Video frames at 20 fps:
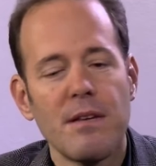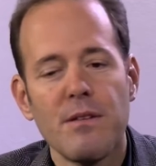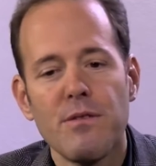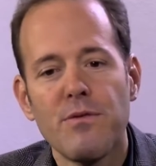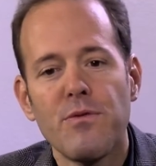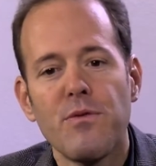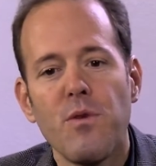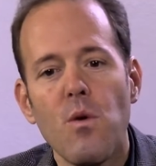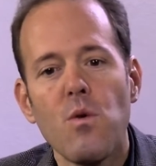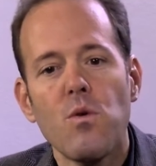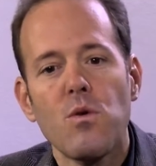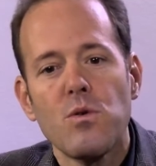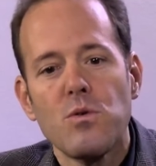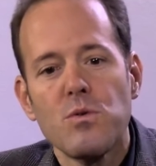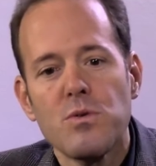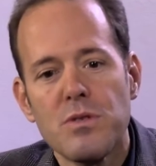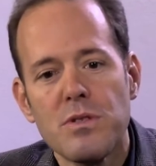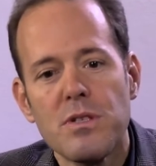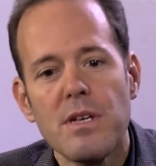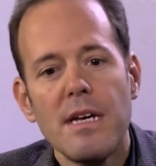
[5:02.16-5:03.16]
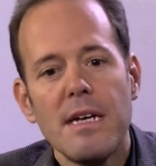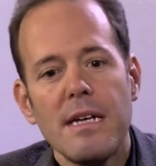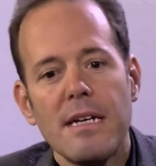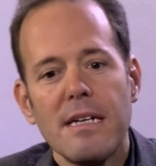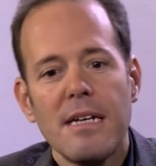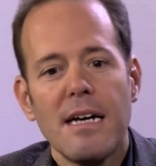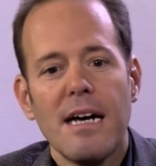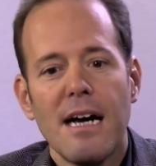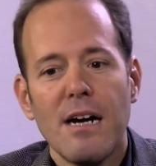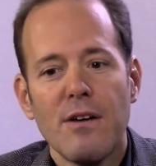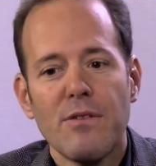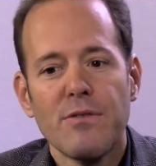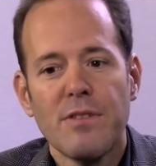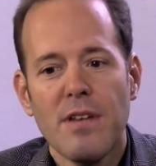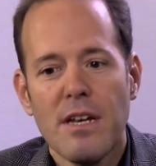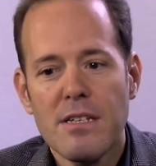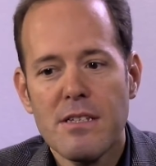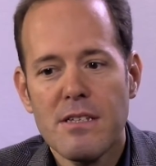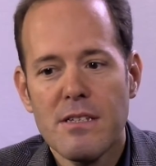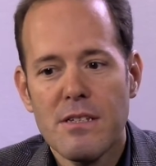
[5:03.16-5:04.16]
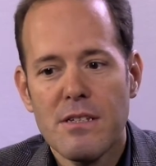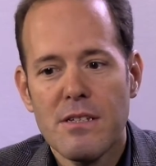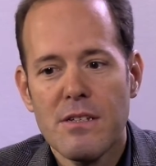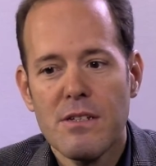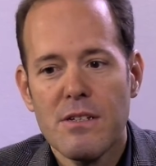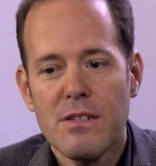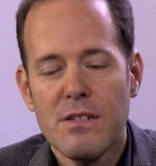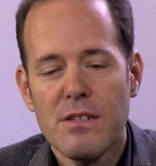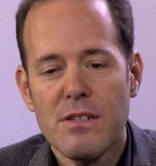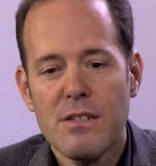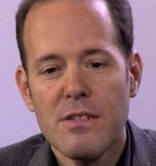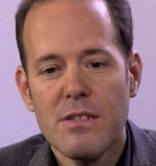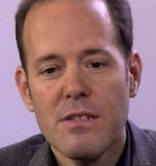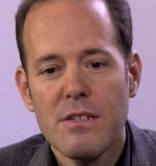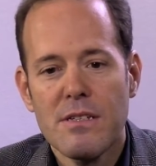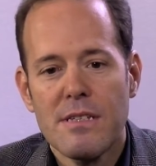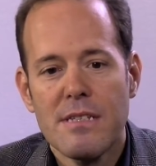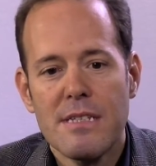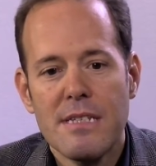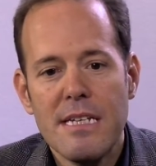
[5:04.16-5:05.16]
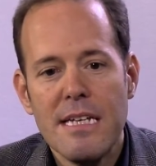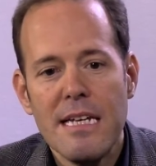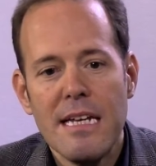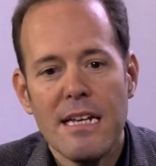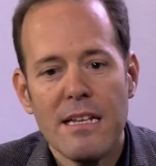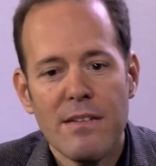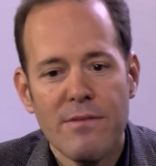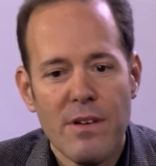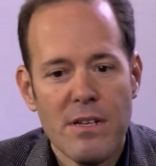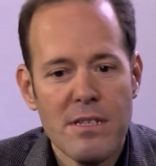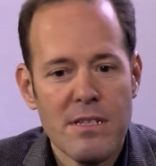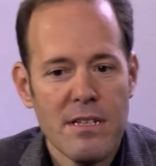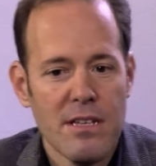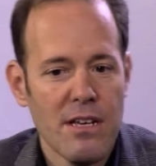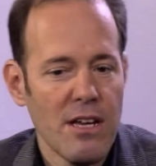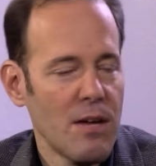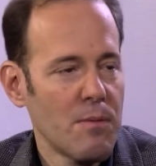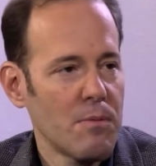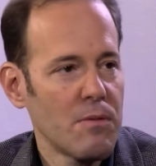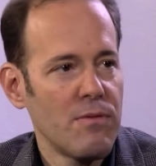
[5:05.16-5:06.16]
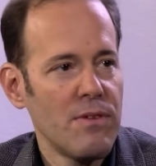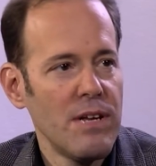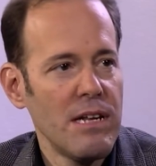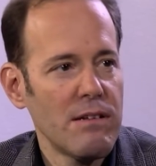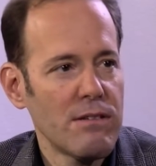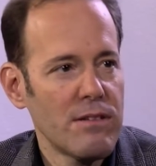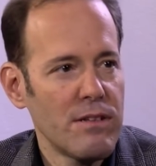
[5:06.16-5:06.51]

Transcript: den Fokus auf das Zielen, was ich eben will.